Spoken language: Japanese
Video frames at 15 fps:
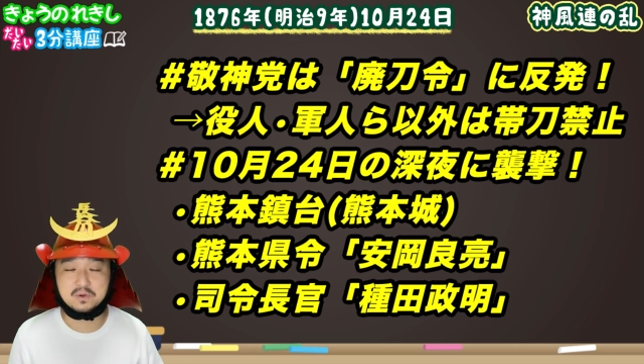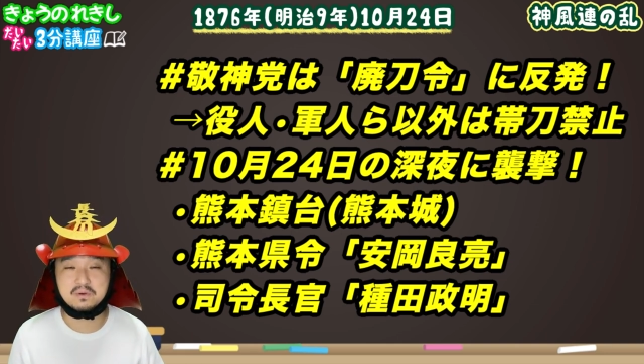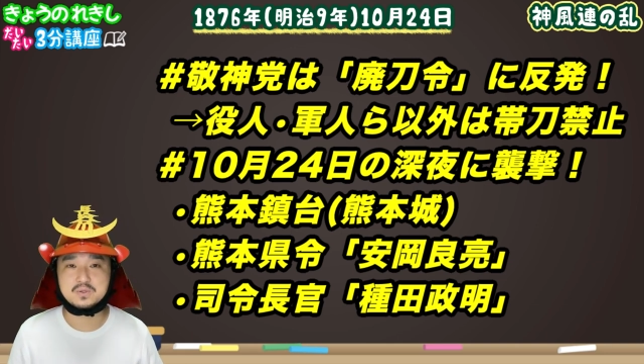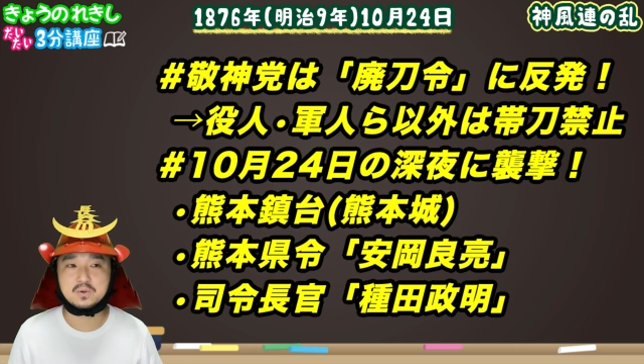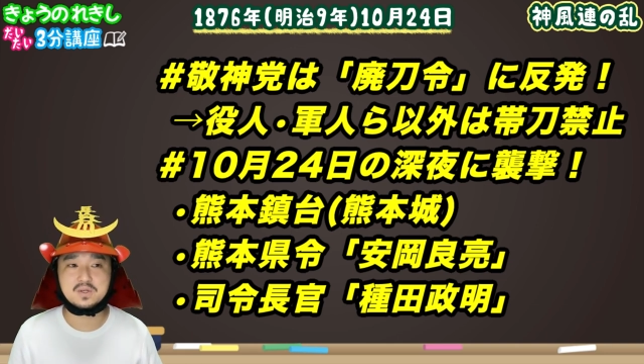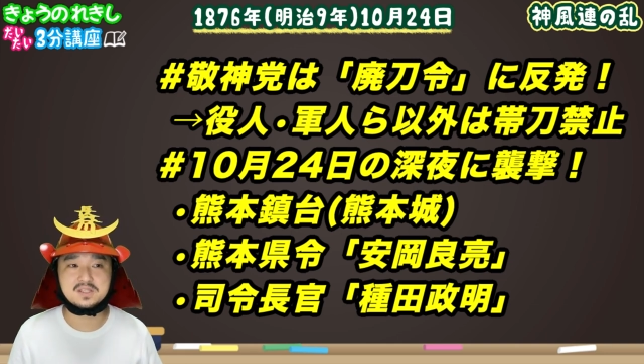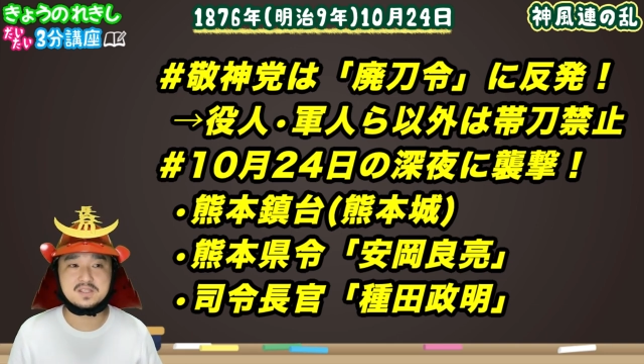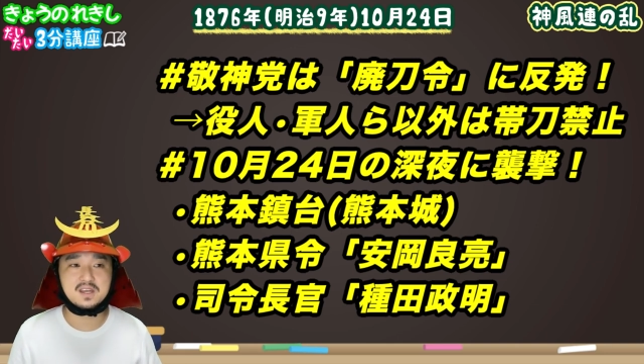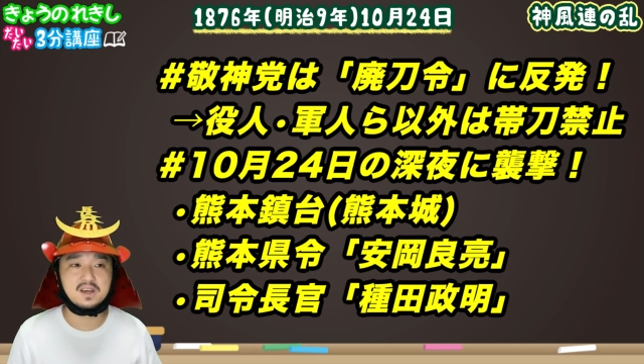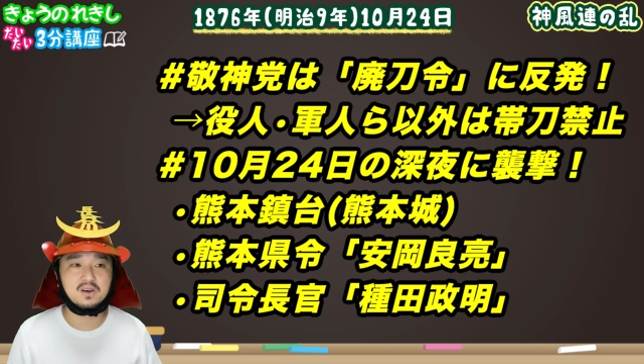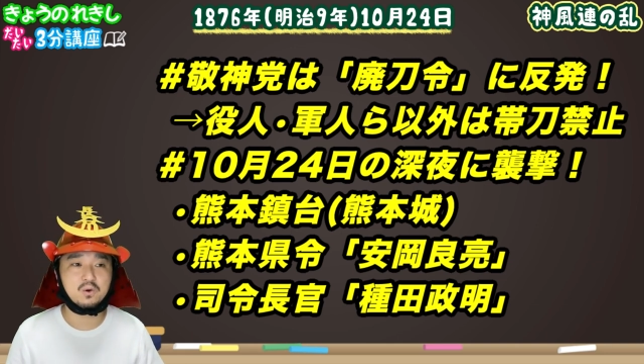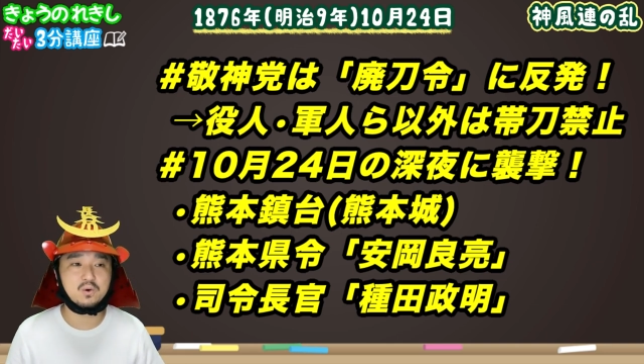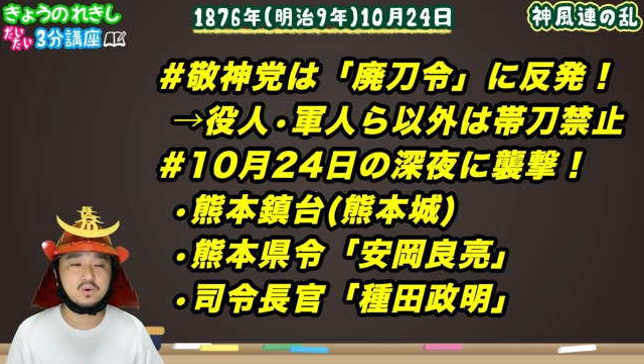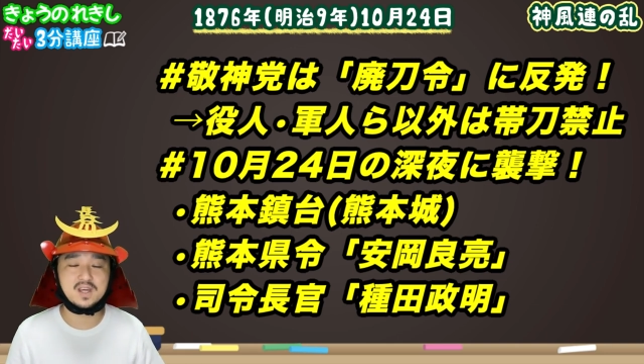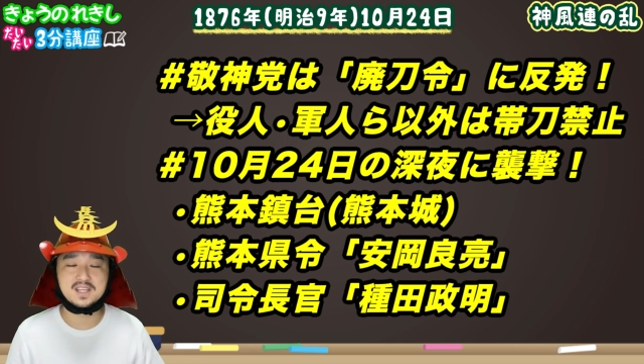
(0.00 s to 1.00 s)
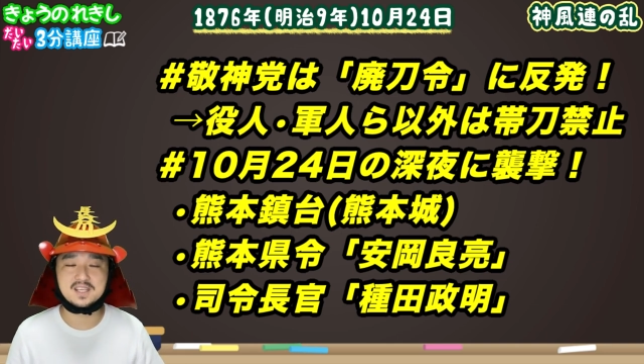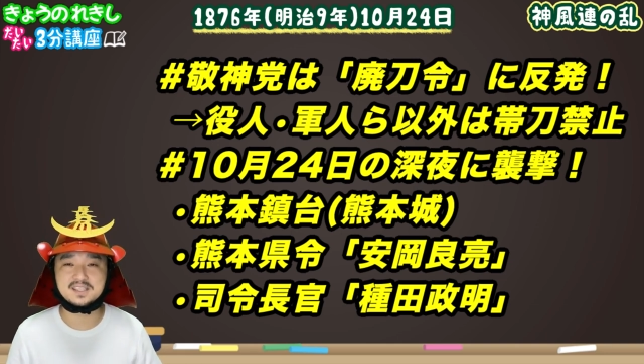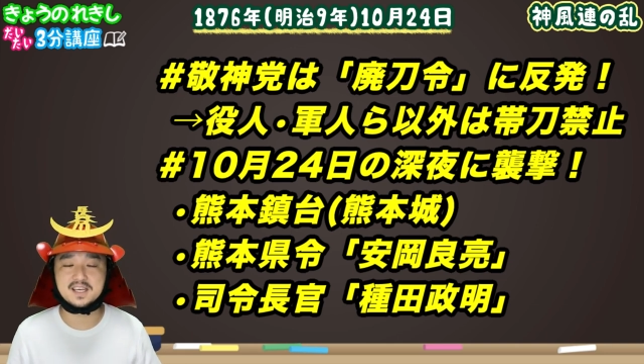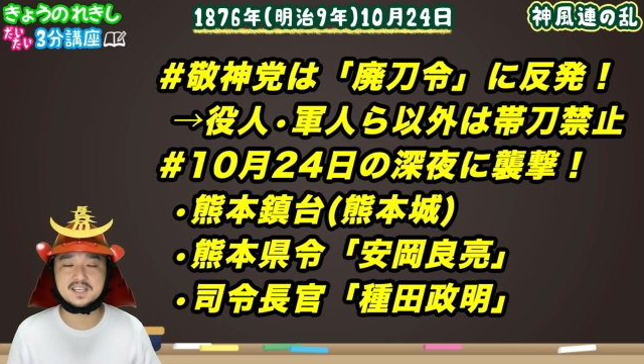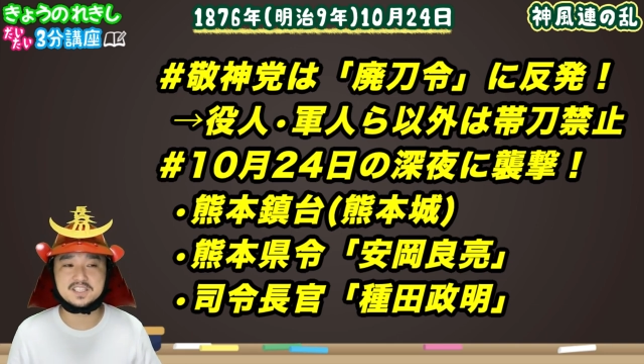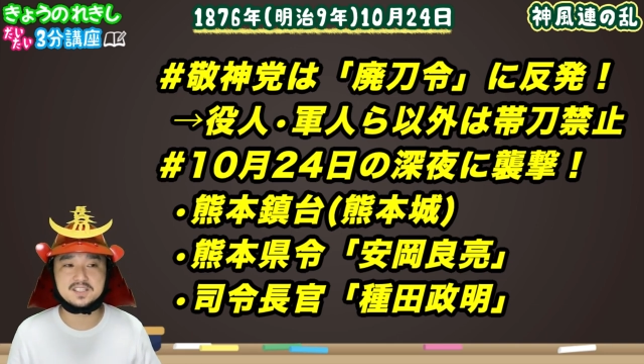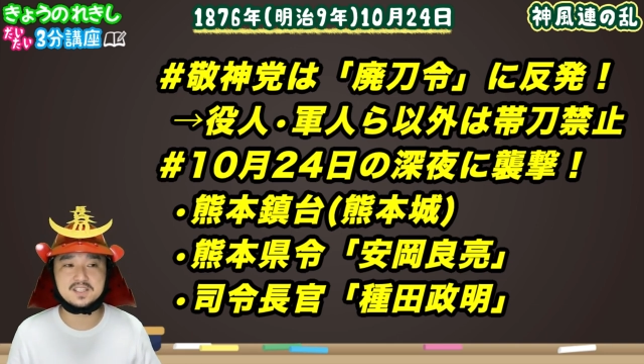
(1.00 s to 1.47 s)
そういった法令に
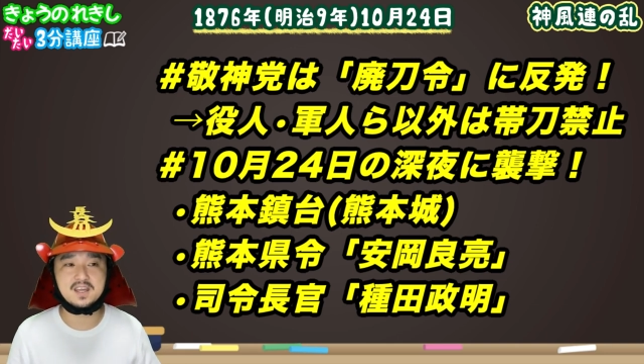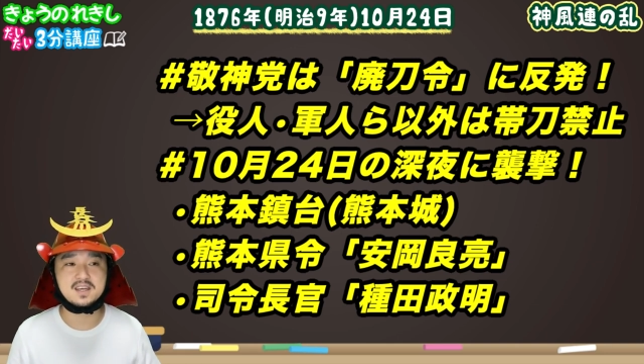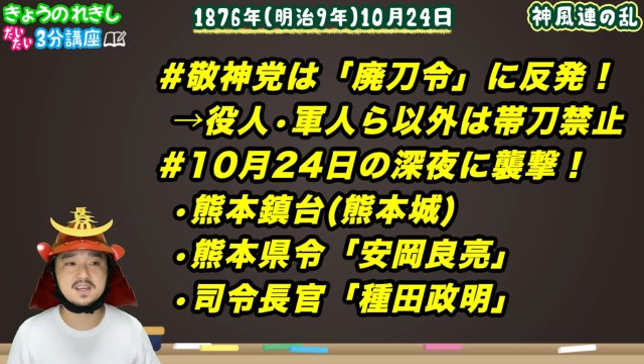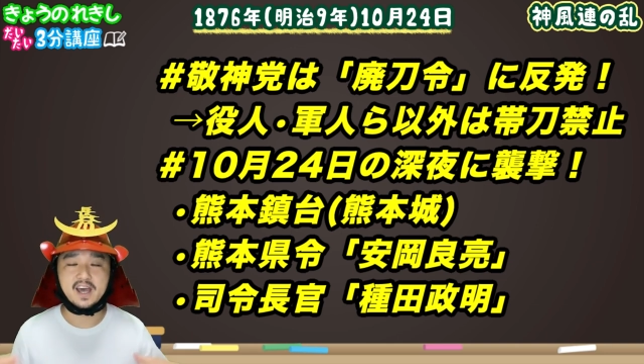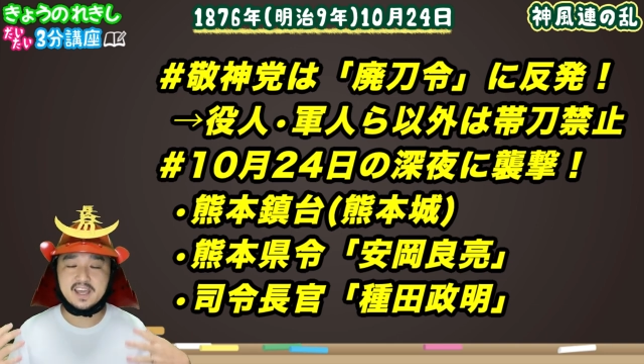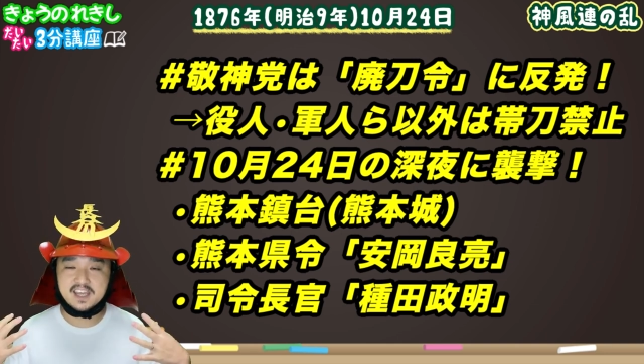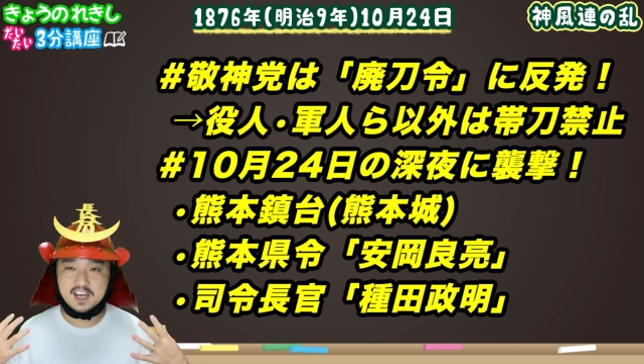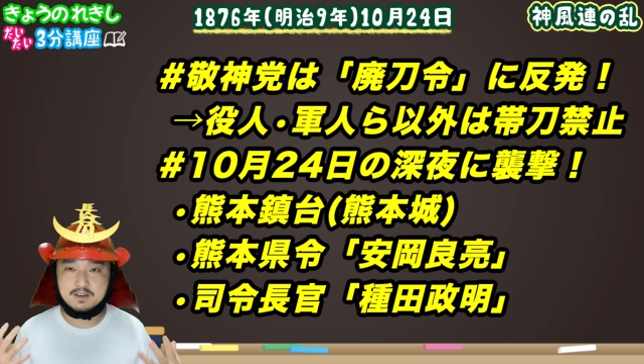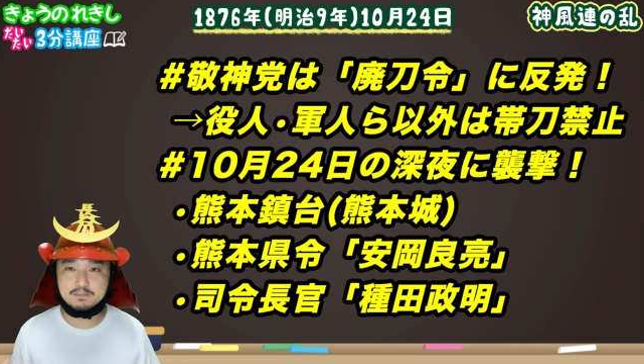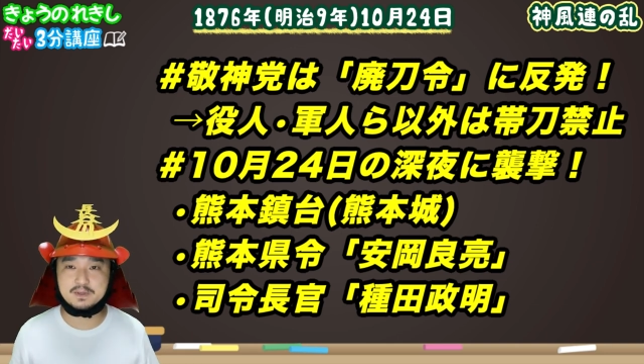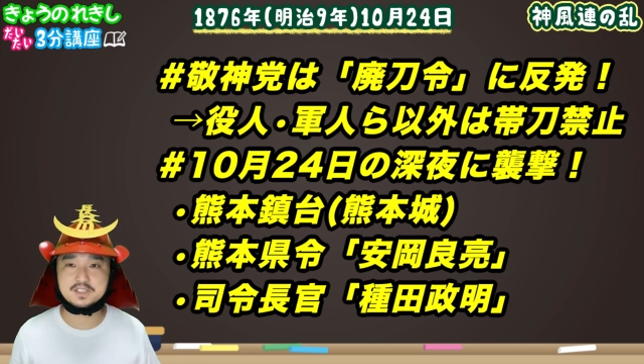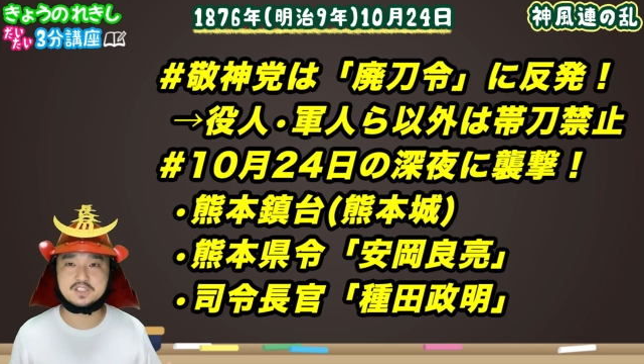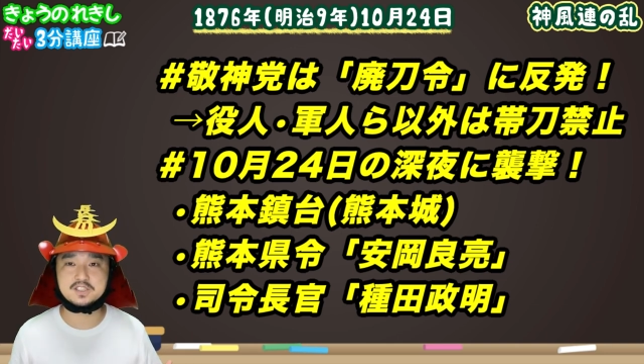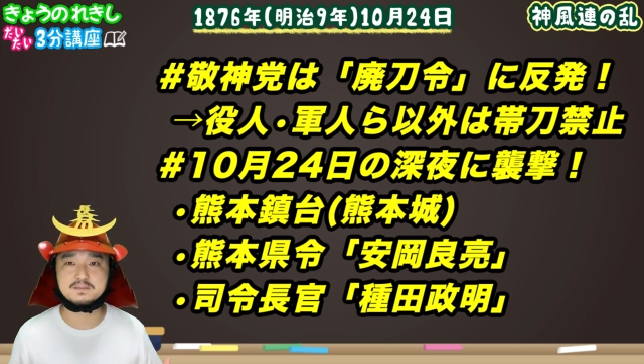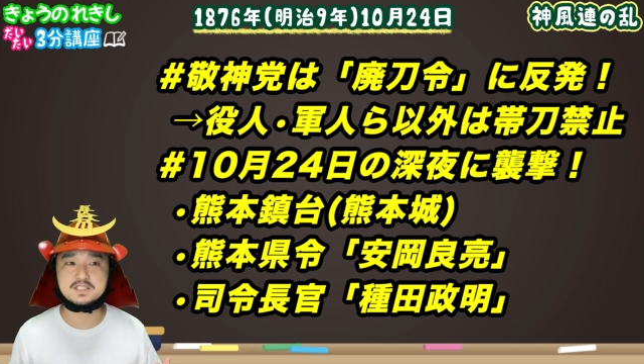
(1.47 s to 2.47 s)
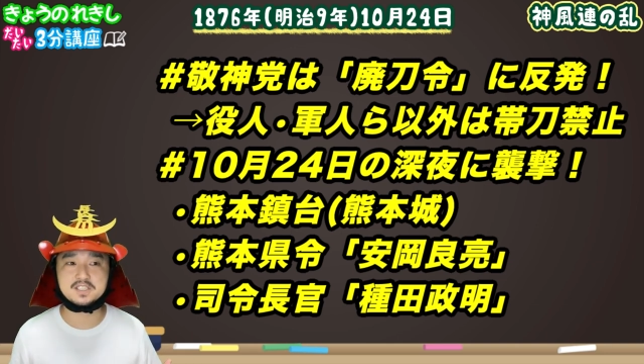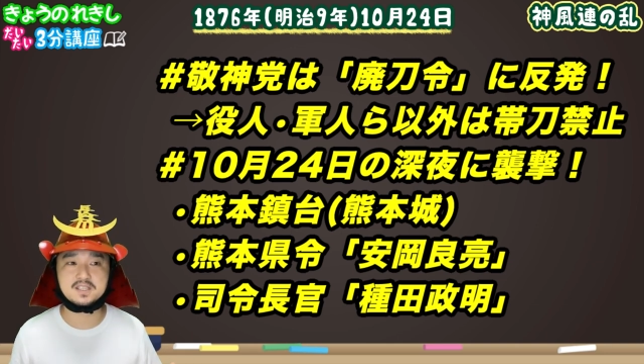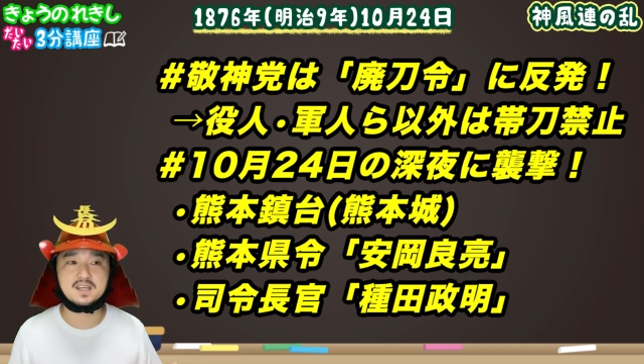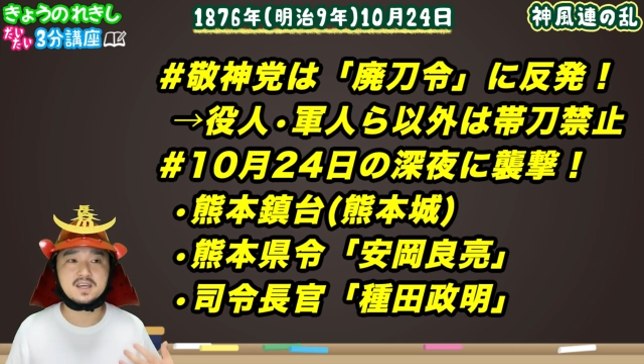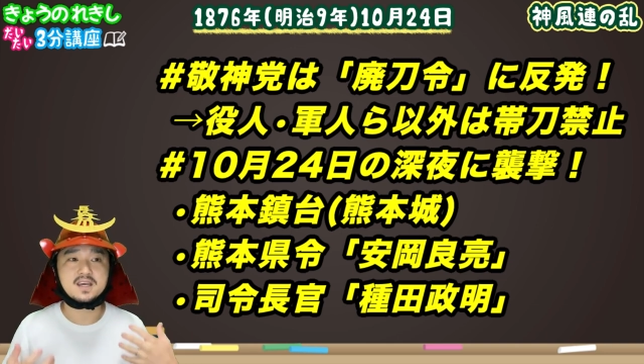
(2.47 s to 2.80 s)
対して大反発しまして、